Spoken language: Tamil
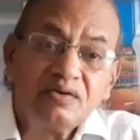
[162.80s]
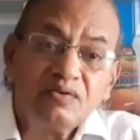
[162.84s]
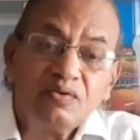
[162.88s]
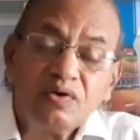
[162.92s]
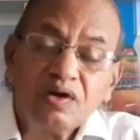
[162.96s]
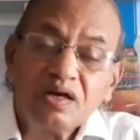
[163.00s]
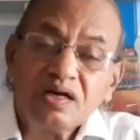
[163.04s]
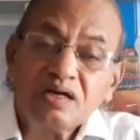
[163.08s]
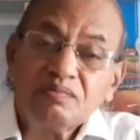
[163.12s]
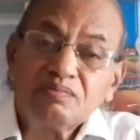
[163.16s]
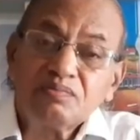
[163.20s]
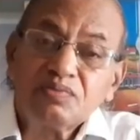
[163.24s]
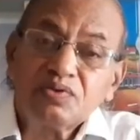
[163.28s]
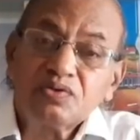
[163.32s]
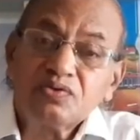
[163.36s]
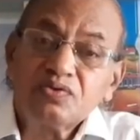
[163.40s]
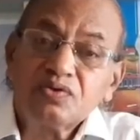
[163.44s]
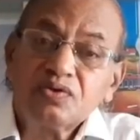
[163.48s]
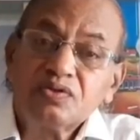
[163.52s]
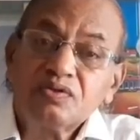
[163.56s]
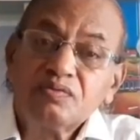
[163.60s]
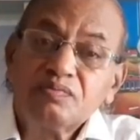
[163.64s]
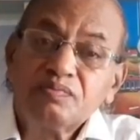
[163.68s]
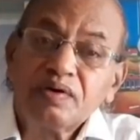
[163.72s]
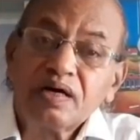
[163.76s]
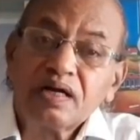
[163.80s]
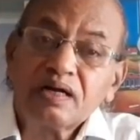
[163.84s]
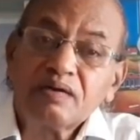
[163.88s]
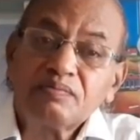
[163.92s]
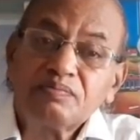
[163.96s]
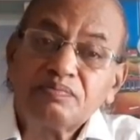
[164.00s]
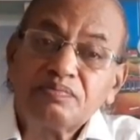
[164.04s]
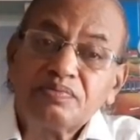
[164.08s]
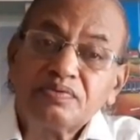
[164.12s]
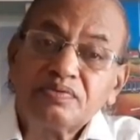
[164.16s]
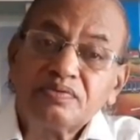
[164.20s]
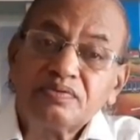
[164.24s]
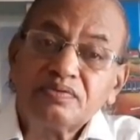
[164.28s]
உலகம் முழுவதும்
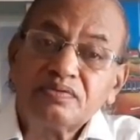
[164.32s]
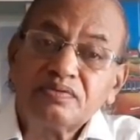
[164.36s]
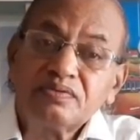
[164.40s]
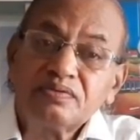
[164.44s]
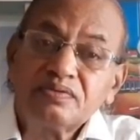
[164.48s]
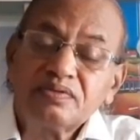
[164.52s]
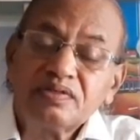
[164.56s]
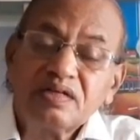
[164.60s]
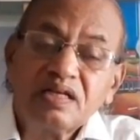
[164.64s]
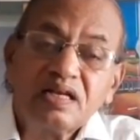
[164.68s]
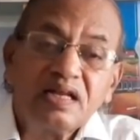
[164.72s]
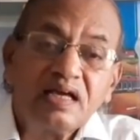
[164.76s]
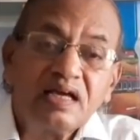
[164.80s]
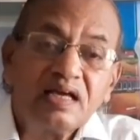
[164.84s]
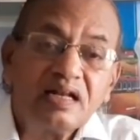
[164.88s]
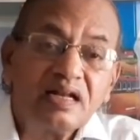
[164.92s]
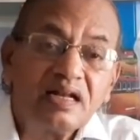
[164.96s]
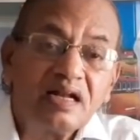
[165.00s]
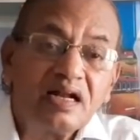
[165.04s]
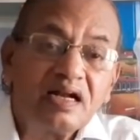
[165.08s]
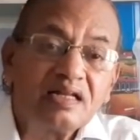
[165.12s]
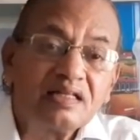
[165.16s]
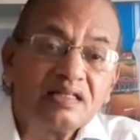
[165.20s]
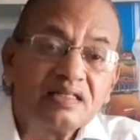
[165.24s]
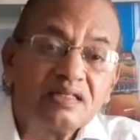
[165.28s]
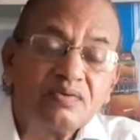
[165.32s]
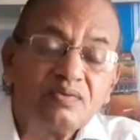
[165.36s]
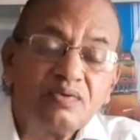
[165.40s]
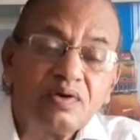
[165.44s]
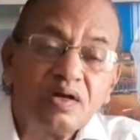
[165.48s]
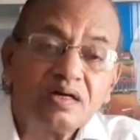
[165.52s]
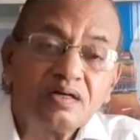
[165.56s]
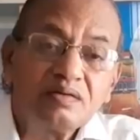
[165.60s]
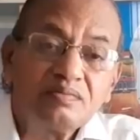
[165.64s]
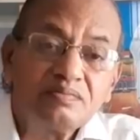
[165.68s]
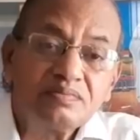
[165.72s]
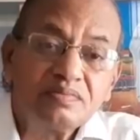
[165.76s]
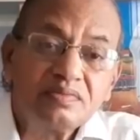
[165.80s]
பரப்பு இல்லை என்றால் இந்த
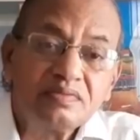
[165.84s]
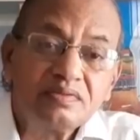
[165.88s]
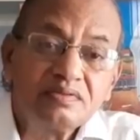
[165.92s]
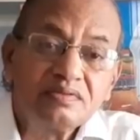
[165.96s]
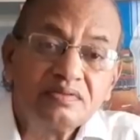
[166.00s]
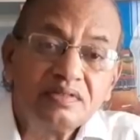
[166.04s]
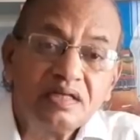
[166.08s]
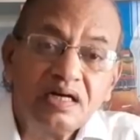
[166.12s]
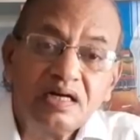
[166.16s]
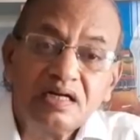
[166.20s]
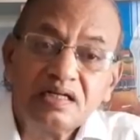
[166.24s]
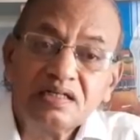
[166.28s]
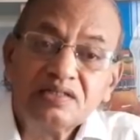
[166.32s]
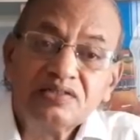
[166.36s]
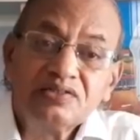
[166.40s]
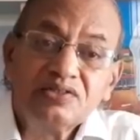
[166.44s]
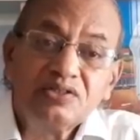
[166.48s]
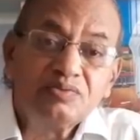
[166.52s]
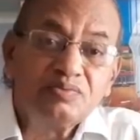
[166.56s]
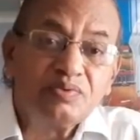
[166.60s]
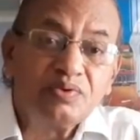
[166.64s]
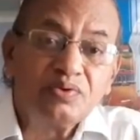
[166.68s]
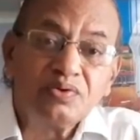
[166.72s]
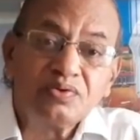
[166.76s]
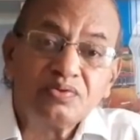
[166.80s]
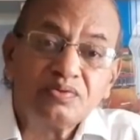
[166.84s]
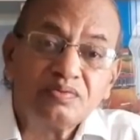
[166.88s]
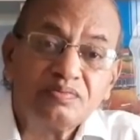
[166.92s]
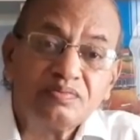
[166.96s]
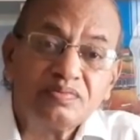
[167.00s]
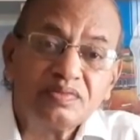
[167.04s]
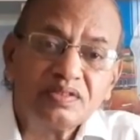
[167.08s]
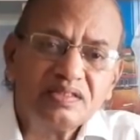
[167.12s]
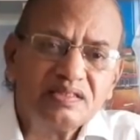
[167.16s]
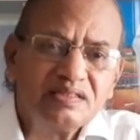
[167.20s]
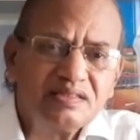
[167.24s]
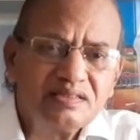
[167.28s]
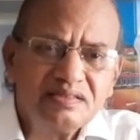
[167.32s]
உலகம் அழிந்து போகும்
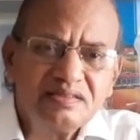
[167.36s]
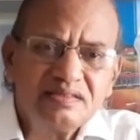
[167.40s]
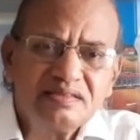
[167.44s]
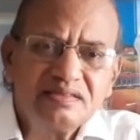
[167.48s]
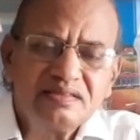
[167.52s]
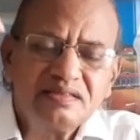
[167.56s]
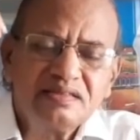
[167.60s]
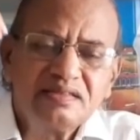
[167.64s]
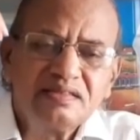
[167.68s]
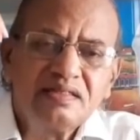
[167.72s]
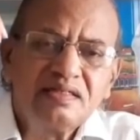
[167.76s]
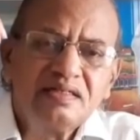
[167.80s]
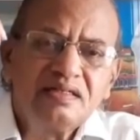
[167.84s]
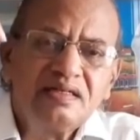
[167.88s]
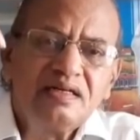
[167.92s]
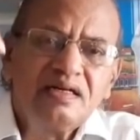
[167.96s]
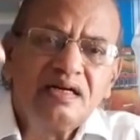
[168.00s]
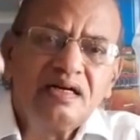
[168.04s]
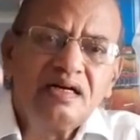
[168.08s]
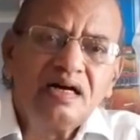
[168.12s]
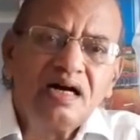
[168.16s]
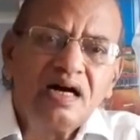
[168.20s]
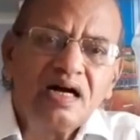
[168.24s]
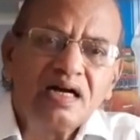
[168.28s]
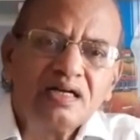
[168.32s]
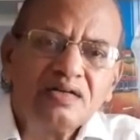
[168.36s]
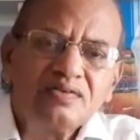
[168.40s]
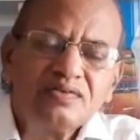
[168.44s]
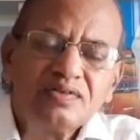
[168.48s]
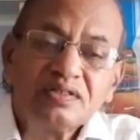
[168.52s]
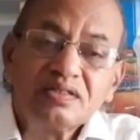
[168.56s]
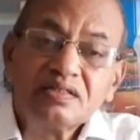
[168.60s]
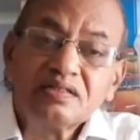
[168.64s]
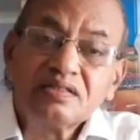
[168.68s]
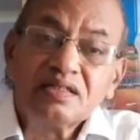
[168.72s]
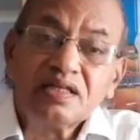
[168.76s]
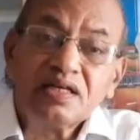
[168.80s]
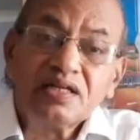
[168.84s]
இது
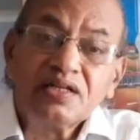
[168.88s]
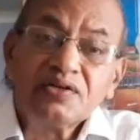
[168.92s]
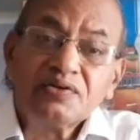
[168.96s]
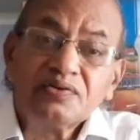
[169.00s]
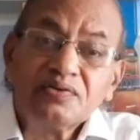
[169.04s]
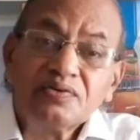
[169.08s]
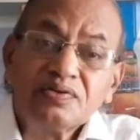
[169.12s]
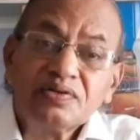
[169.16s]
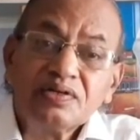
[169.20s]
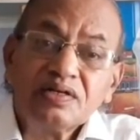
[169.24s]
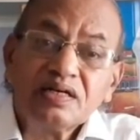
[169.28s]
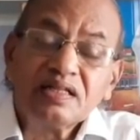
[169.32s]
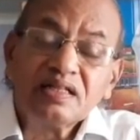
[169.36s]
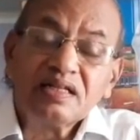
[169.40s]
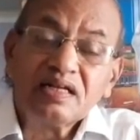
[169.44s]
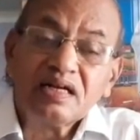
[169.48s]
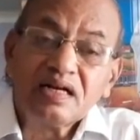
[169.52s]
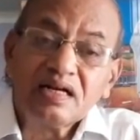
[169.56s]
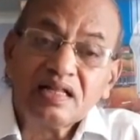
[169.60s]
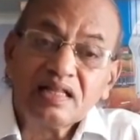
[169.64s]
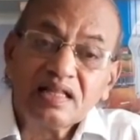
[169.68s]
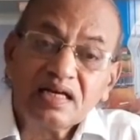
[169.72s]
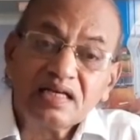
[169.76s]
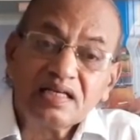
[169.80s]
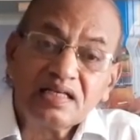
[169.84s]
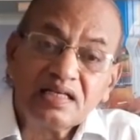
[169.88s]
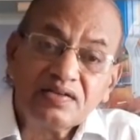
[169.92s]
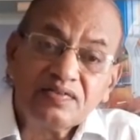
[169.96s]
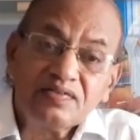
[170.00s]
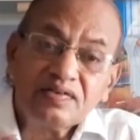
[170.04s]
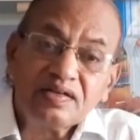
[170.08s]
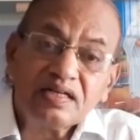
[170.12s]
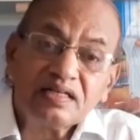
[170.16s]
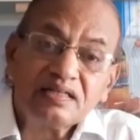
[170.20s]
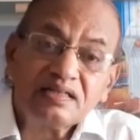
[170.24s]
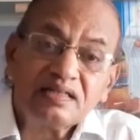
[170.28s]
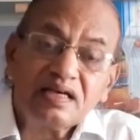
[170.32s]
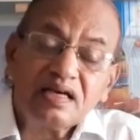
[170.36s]
ஆண்டவனுக்கு தெரியும் அதனால தான்
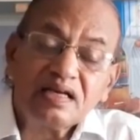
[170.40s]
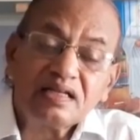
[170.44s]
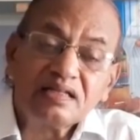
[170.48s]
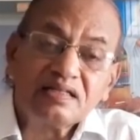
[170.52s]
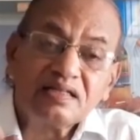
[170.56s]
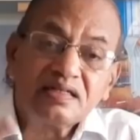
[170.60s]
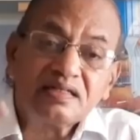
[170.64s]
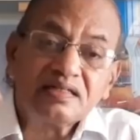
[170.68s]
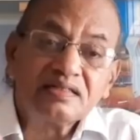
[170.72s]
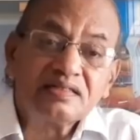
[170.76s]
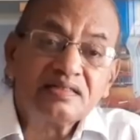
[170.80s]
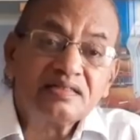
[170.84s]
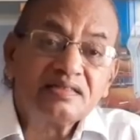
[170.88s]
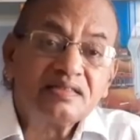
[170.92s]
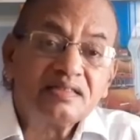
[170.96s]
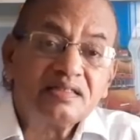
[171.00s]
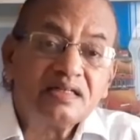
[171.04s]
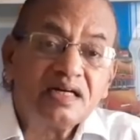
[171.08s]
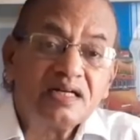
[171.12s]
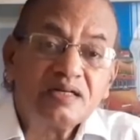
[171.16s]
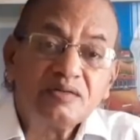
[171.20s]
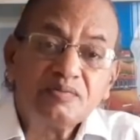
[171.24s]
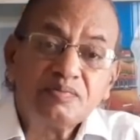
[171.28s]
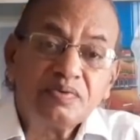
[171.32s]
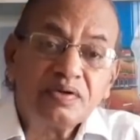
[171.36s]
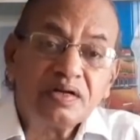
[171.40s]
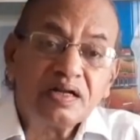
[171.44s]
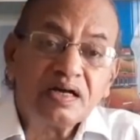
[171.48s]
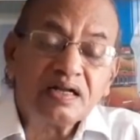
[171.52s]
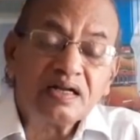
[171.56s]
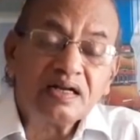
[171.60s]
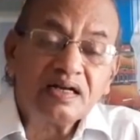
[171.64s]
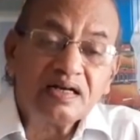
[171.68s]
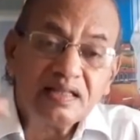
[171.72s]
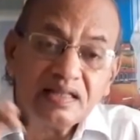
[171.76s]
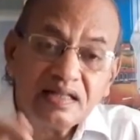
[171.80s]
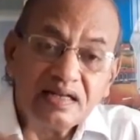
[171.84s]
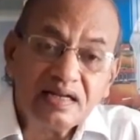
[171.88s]
இவரை தேர்ந்தெடுத்து அனுப்புகிறார்
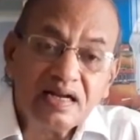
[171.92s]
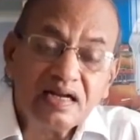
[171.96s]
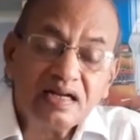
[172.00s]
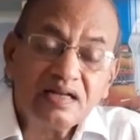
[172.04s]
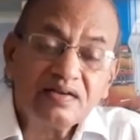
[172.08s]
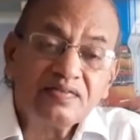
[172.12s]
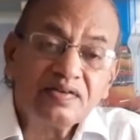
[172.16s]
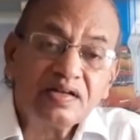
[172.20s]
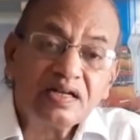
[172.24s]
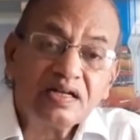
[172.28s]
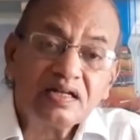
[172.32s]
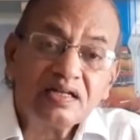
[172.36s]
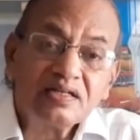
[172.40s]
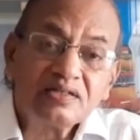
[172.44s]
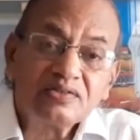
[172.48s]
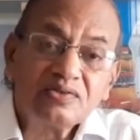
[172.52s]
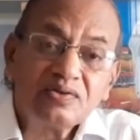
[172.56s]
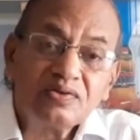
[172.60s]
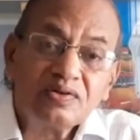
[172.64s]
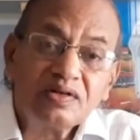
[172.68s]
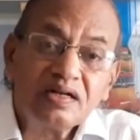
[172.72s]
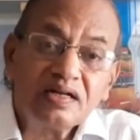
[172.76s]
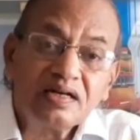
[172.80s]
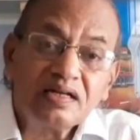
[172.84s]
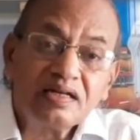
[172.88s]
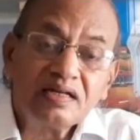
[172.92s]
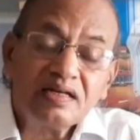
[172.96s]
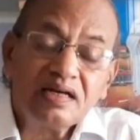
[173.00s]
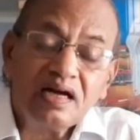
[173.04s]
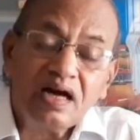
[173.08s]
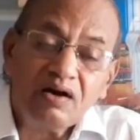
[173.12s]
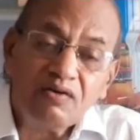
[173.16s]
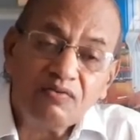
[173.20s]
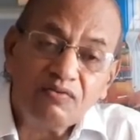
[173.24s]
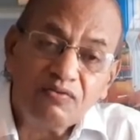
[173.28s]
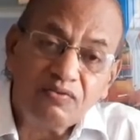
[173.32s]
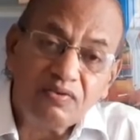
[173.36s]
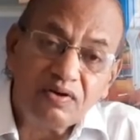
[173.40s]
அதனால் இவர் என்ன சொல்கிறாரு
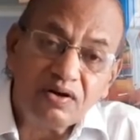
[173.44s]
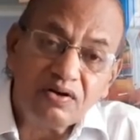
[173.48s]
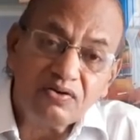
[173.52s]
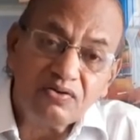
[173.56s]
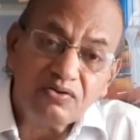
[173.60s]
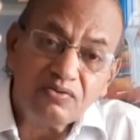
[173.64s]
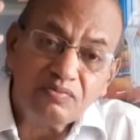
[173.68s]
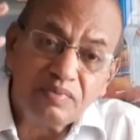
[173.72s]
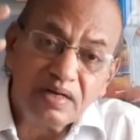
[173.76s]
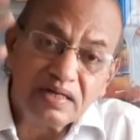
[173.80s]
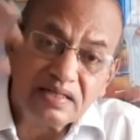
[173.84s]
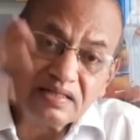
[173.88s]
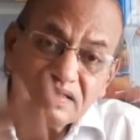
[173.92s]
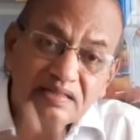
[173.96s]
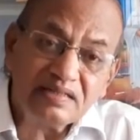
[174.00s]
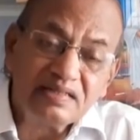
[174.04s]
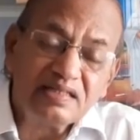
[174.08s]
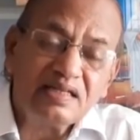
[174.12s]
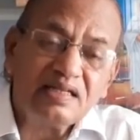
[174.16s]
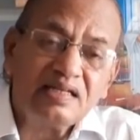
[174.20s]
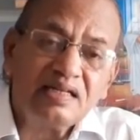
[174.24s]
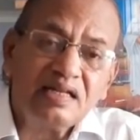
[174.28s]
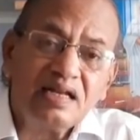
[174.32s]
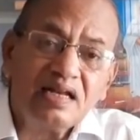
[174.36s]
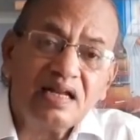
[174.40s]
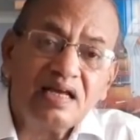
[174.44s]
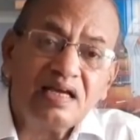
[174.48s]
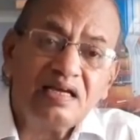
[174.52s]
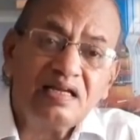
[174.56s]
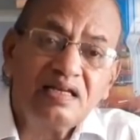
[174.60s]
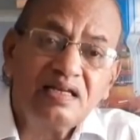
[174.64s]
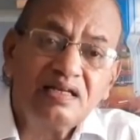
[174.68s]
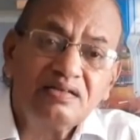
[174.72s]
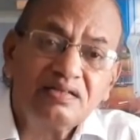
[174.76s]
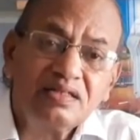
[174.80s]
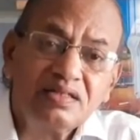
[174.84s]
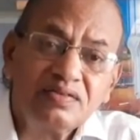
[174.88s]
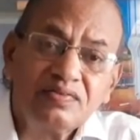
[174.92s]
அவ்வளவு பக்தி
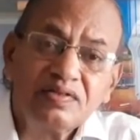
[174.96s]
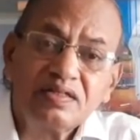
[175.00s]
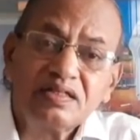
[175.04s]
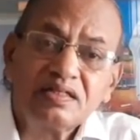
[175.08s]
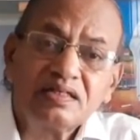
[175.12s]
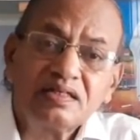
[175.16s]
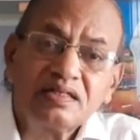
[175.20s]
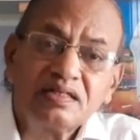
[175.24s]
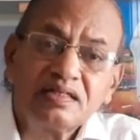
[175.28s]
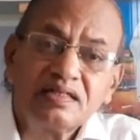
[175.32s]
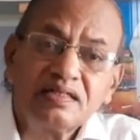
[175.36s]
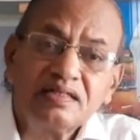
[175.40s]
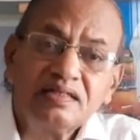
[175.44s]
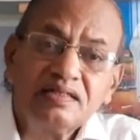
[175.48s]
நிலையிலையும் இவருக்கு